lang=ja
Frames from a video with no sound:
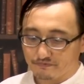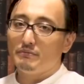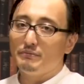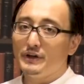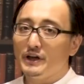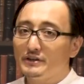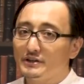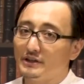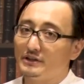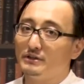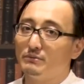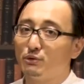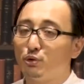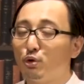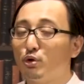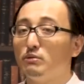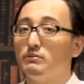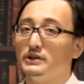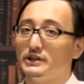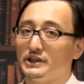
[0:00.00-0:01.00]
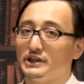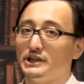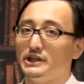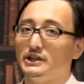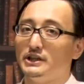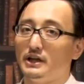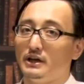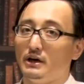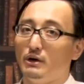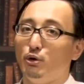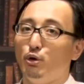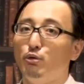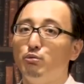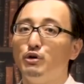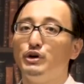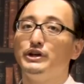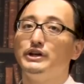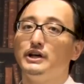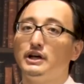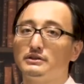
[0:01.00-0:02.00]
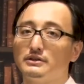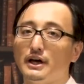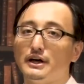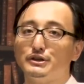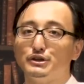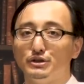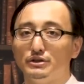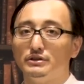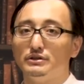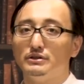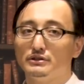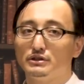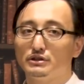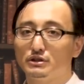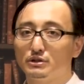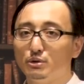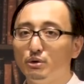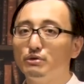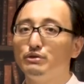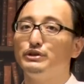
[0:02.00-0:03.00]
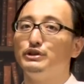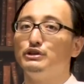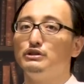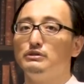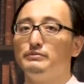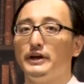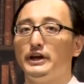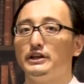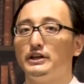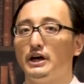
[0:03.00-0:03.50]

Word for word: 皆さんでもここまで聞いたら思い当たるすごく有名